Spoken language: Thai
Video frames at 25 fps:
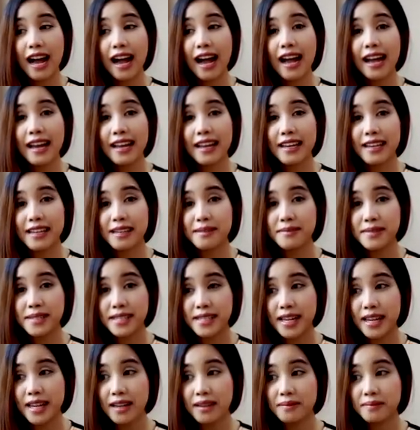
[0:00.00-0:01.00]
Hi I'm
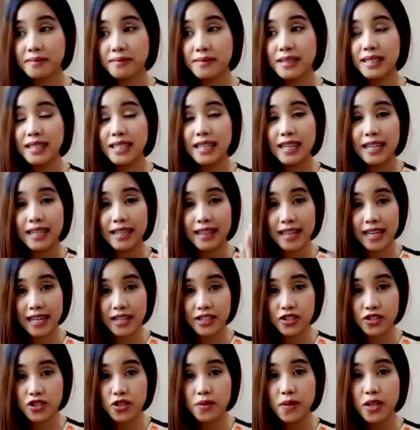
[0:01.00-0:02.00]
Sam
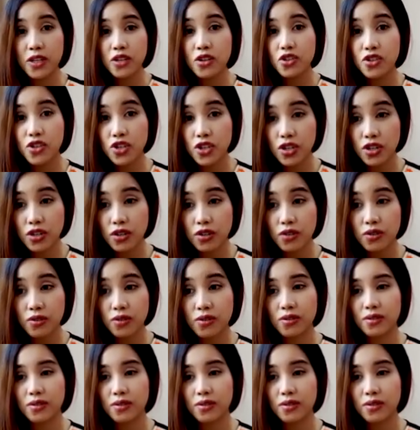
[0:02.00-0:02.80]
nice to meet you too